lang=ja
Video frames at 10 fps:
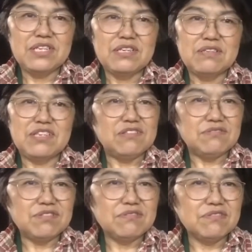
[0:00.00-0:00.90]
拾
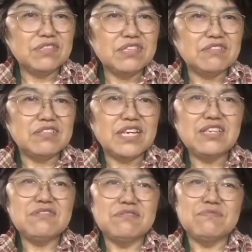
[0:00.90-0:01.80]
う人っていうのいな
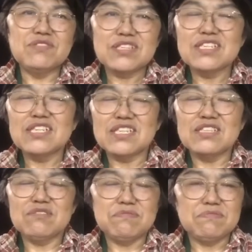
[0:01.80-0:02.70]
いともしかしたらね
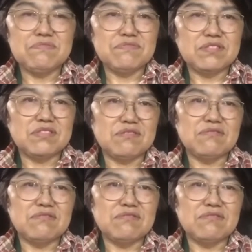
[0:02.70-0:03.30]
自分そこ